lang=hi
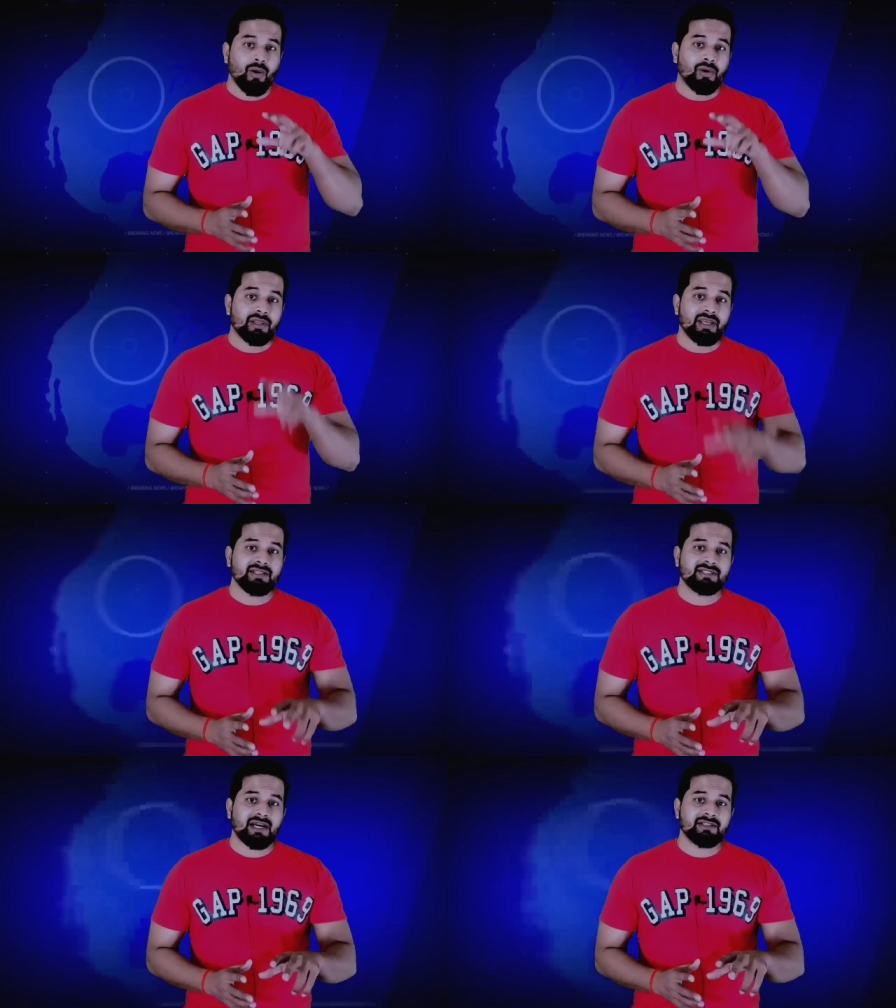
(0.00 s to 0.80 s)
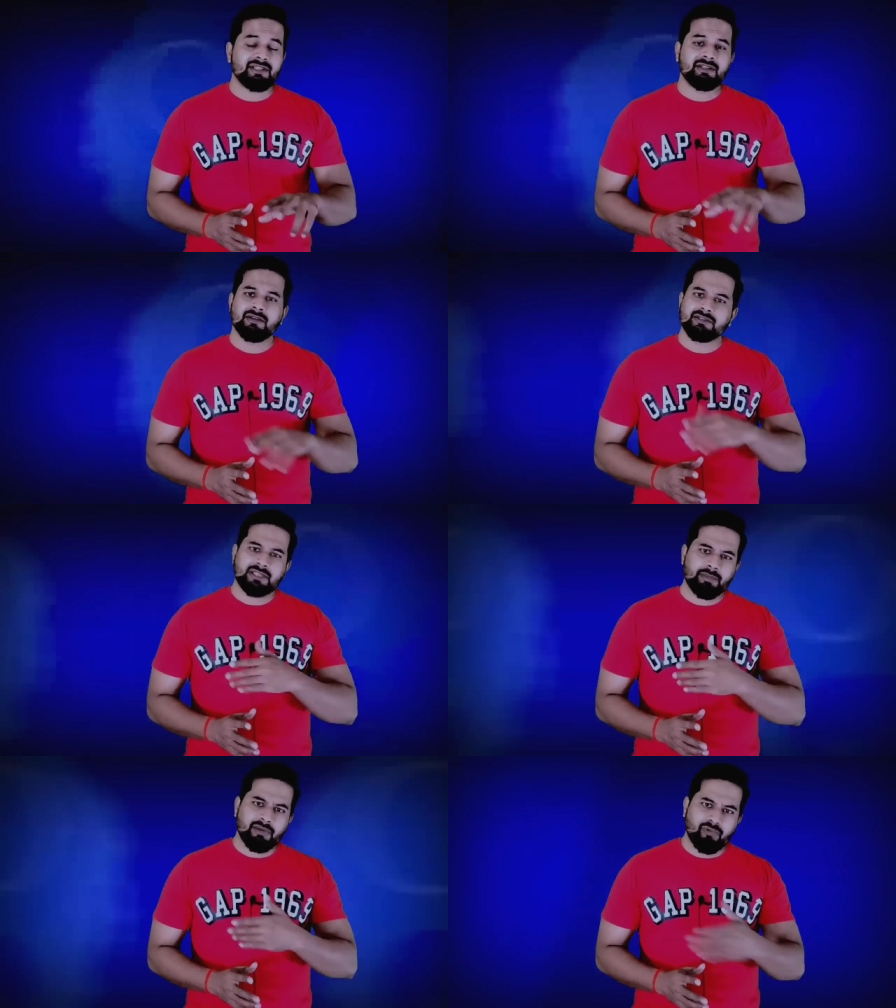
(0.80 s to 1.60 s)
और ये साजिद
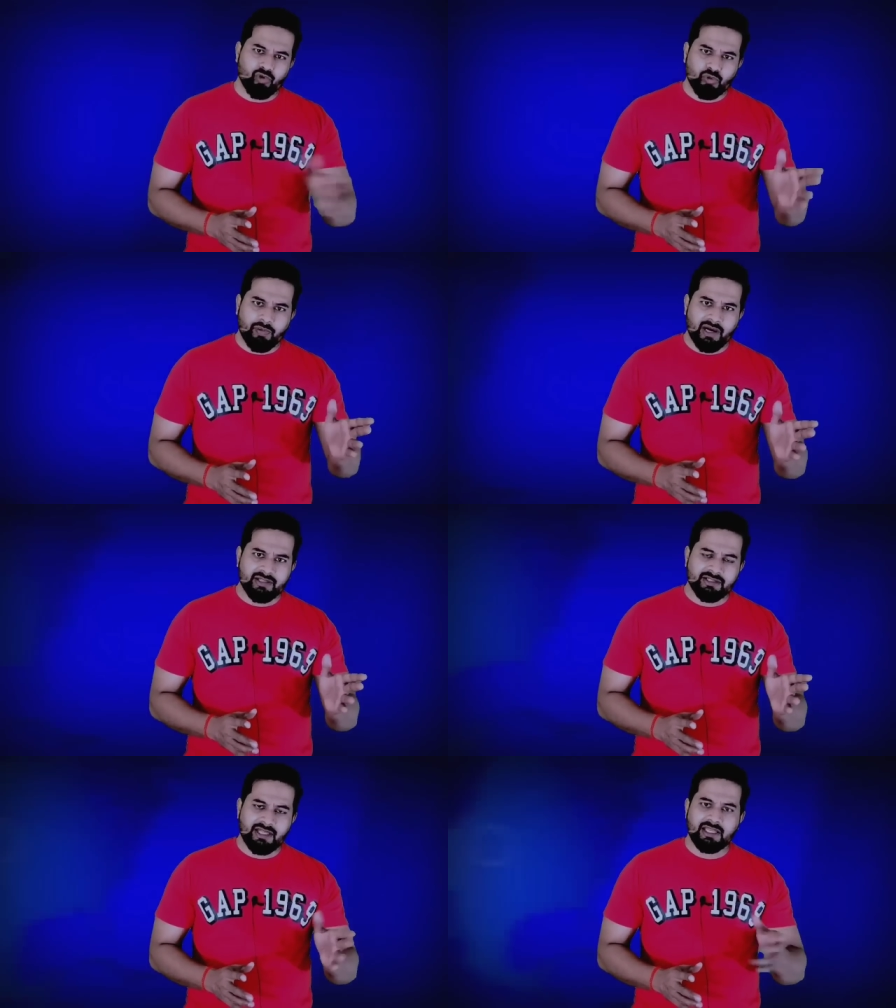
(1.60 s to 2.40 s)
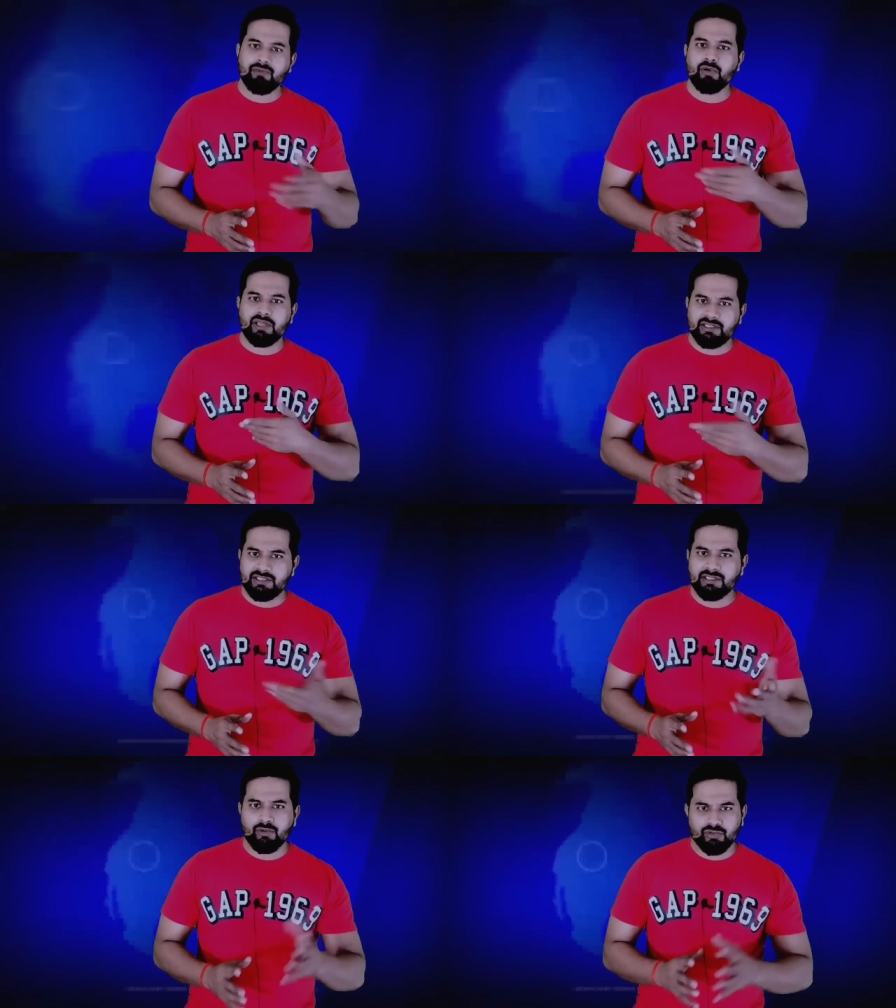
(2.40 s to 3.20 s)
सबके फ़ोटो फाड़ देता है कि वो
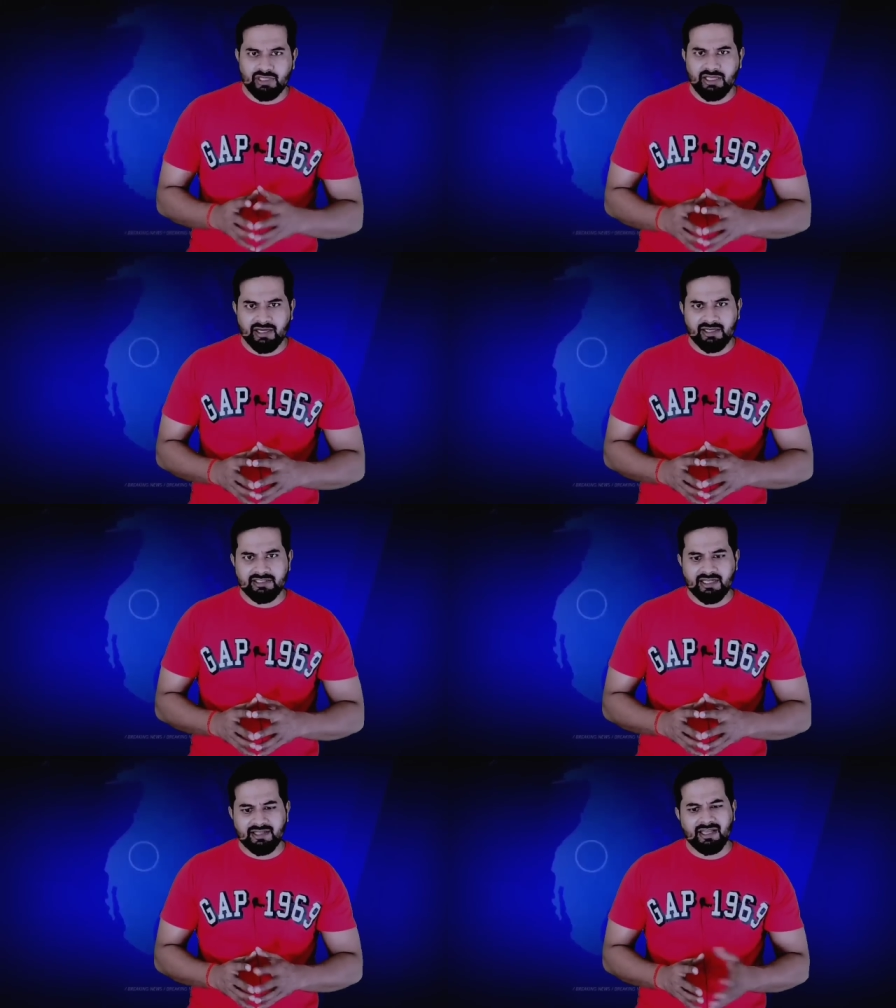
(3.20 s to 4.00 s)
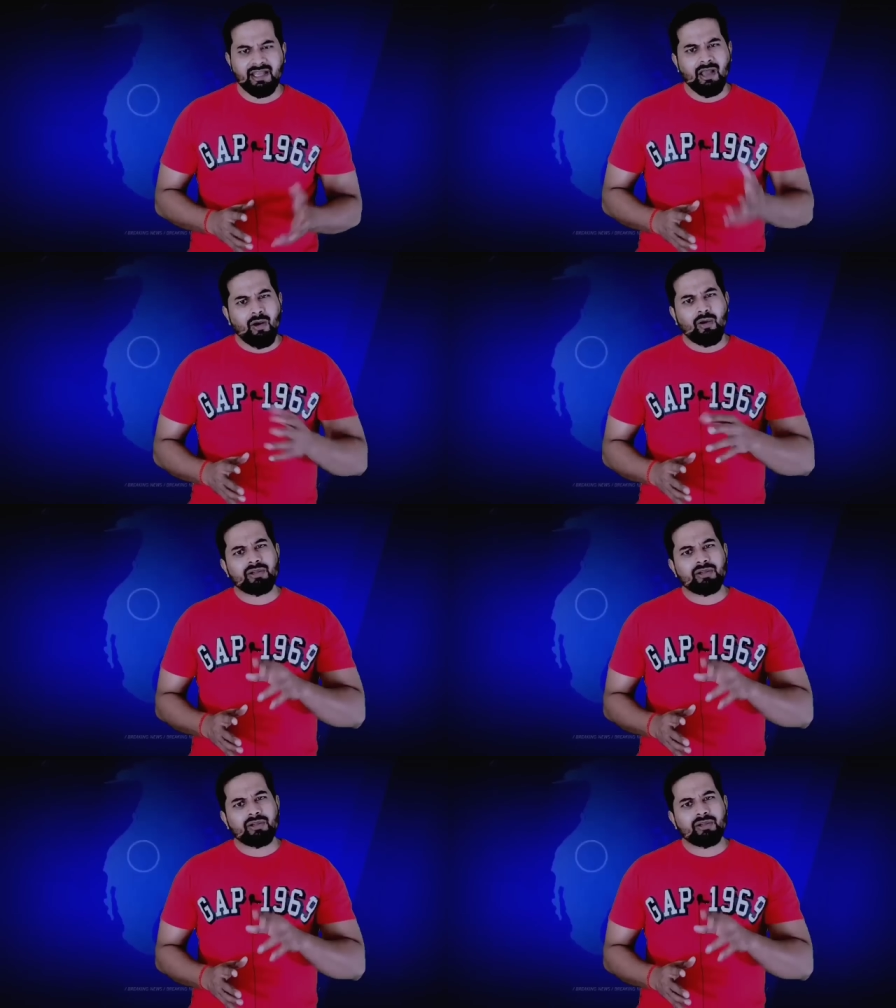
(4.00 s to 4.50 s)
किसी से कुछ नहीं रखना चाहता है